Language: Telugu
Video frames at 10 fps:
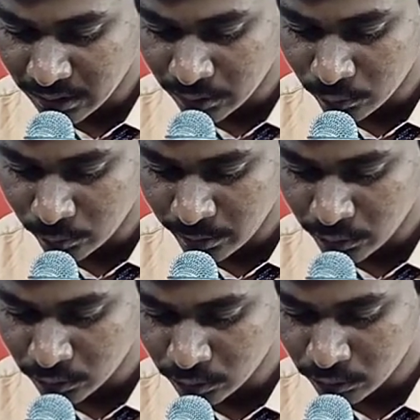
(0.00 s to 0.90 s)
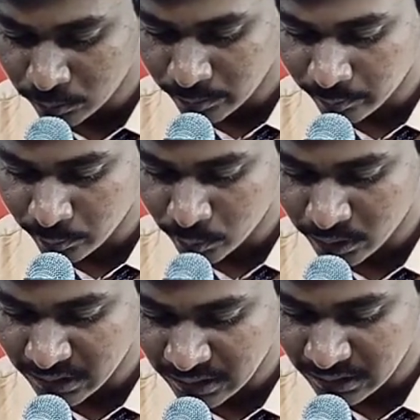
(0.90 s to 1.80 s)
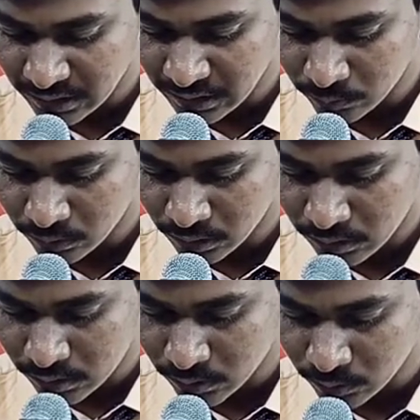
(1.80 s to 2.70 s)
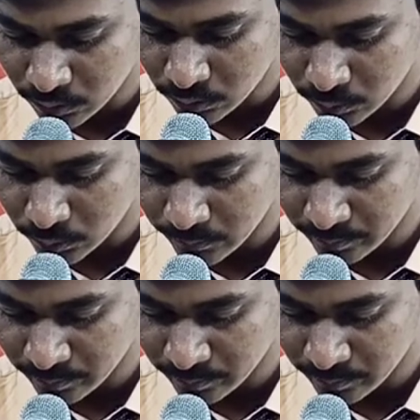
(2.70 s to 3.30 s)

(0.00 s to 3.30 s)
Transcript: నన్ను మీ యొద్దకు పంపి ఉన్నాడని నీవు తెలుసుకొందువు